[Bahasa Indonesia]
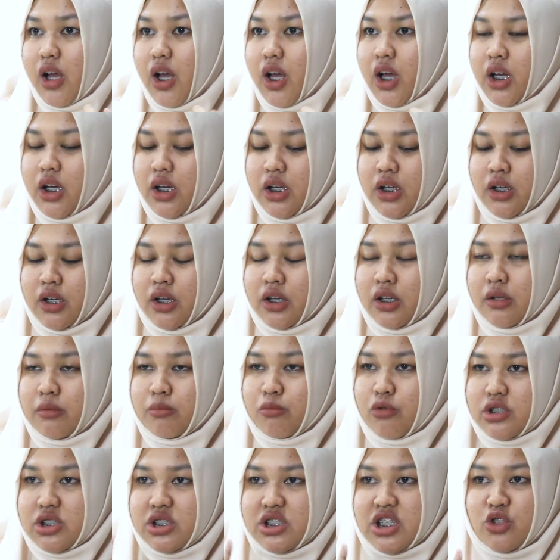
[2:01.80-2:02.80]
uh,
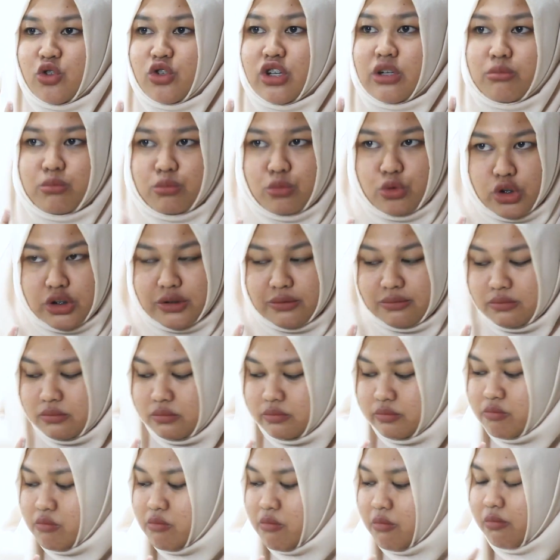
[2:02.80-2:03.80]
mochinya tuh lembut
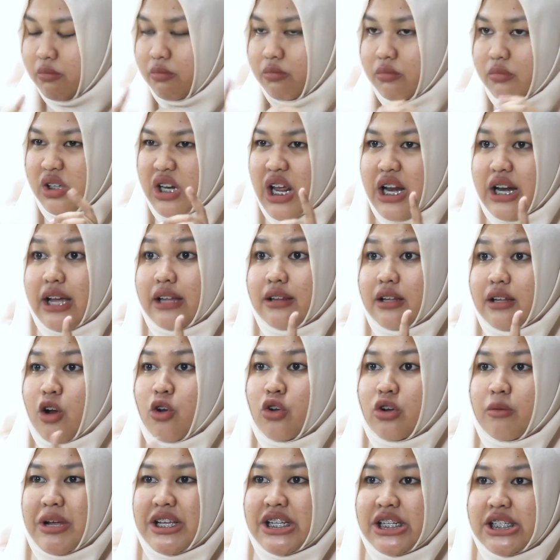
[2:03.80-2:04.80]
dan nggak terlalu
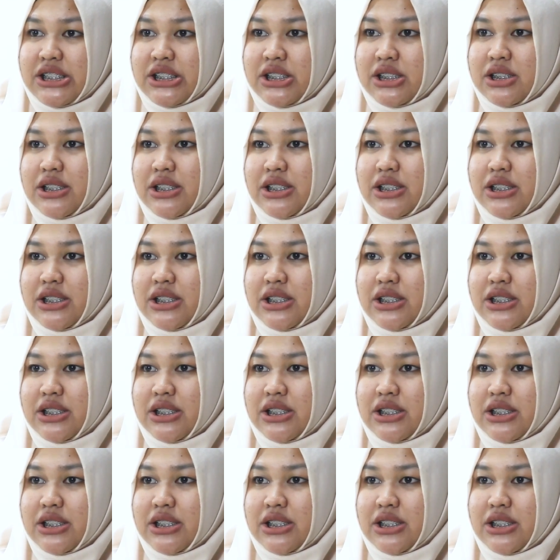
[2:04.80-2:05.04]
manis.